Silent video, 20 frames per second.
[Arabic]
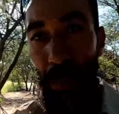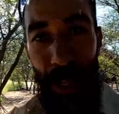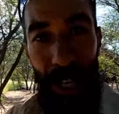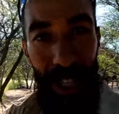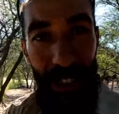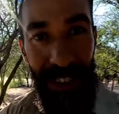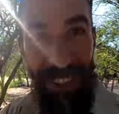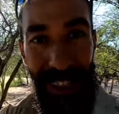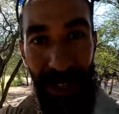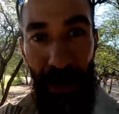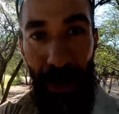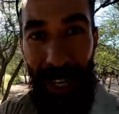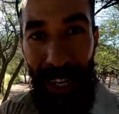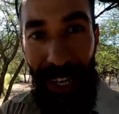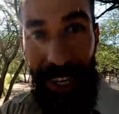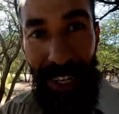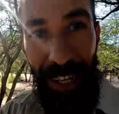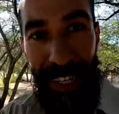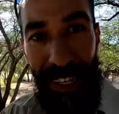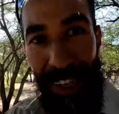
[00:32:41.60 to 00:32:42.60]
ما بقاش اللي
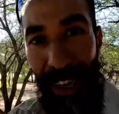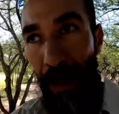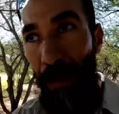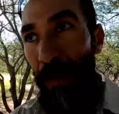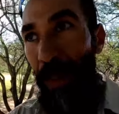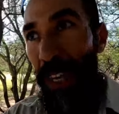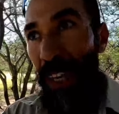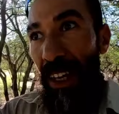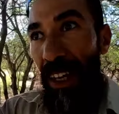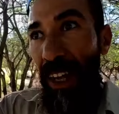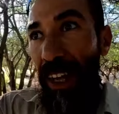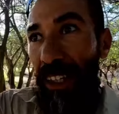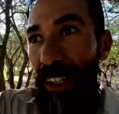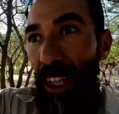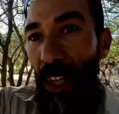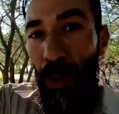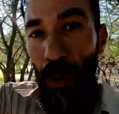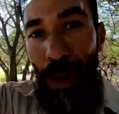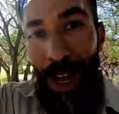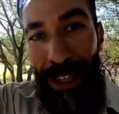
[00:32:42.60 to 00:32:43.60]
باغي يخيم راه
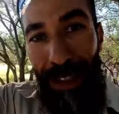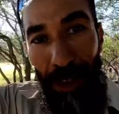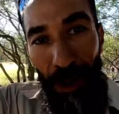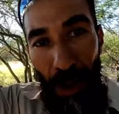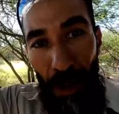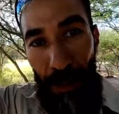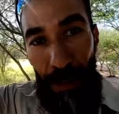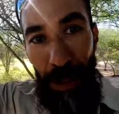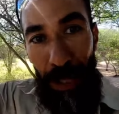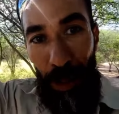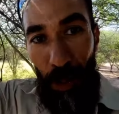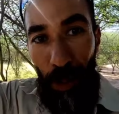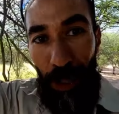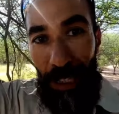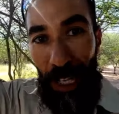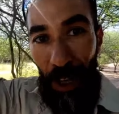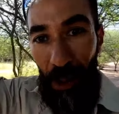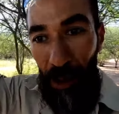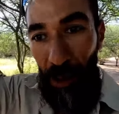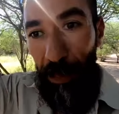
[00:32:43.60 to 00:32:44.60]
داروا واحد الكومبينغ
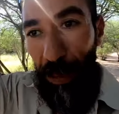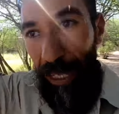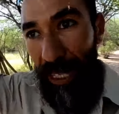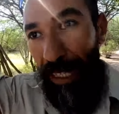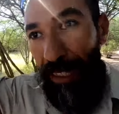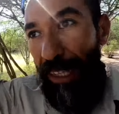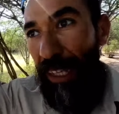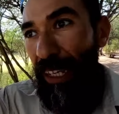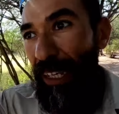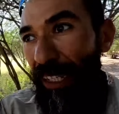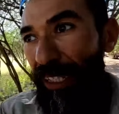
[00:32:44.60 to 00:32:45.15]
واحد اخر بعيد